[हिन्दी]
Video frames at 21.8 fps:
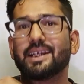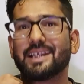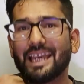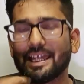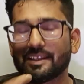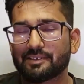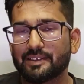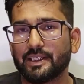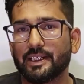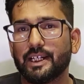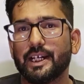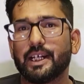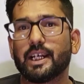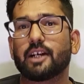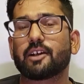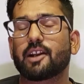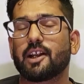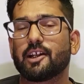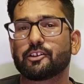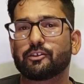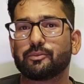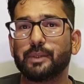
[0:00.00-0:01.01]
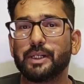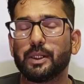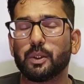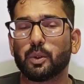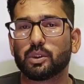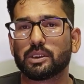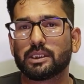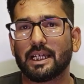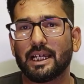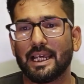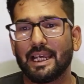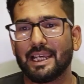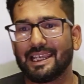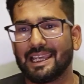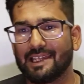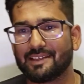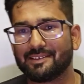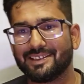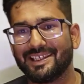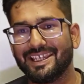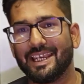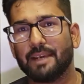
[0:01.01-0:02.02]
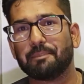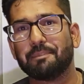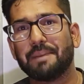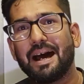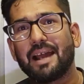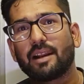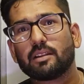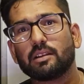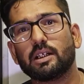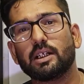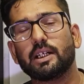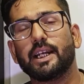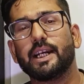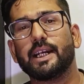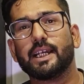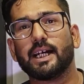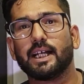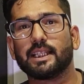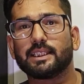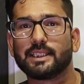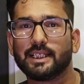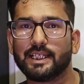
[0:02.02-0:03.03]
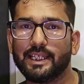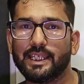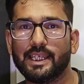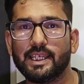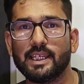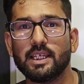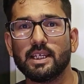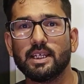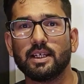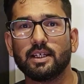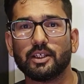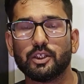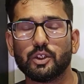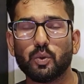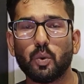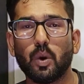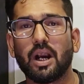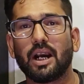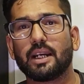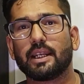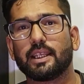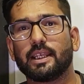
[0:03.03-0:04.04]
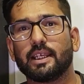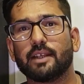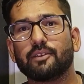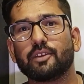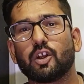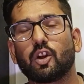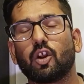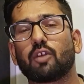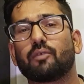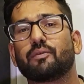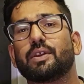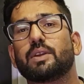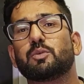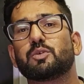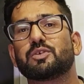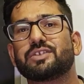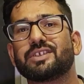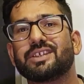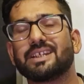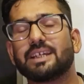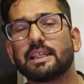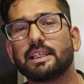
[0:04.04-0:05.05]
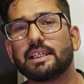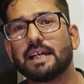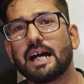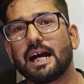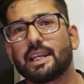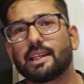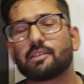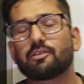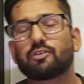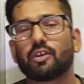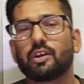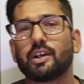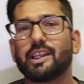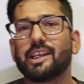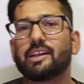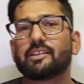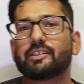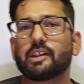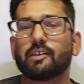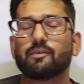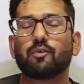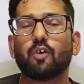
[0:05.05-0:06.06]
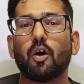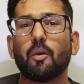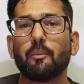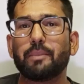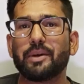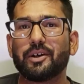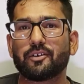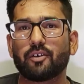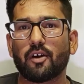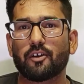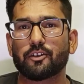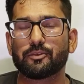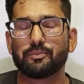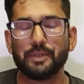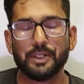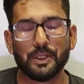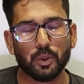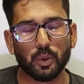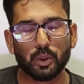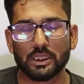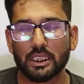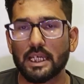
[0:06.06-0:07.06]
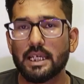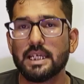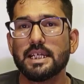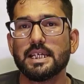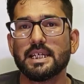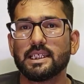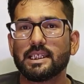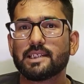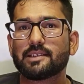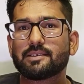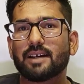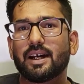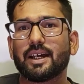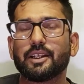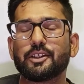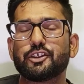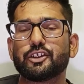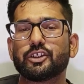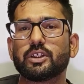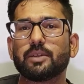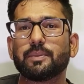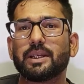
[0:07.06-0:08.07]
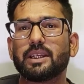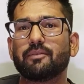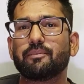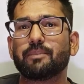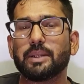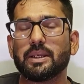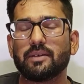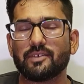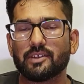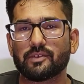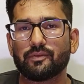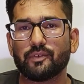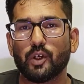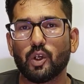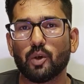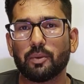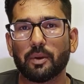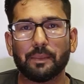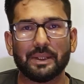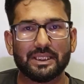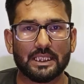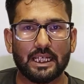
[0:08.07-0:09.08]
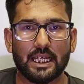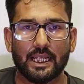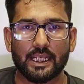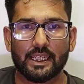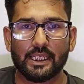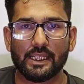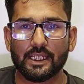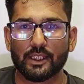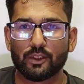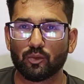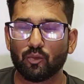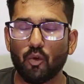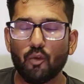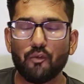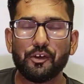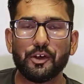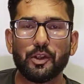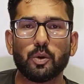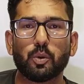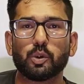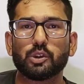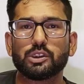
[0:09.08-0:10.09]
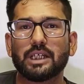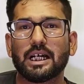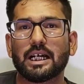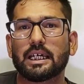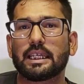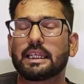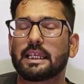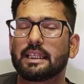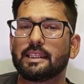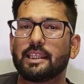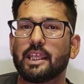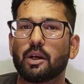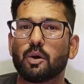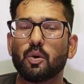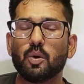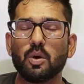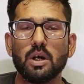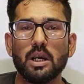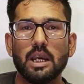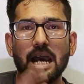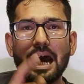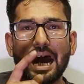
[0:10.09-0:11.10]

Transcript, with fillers: कैसे डेटा ट्रांसमिट होता है कैसे एक पैरलर डेटा आता है यू आर्ट के अंदर और फिर वो सीरियली आर एक्स और टी एक्स के फॉर्म में ट्रांसमिट होता है ये सारी चीज़ें मैंने प्रीवियस वीडियो में बता रखी है तो वो वीडियो को जाकर के देखो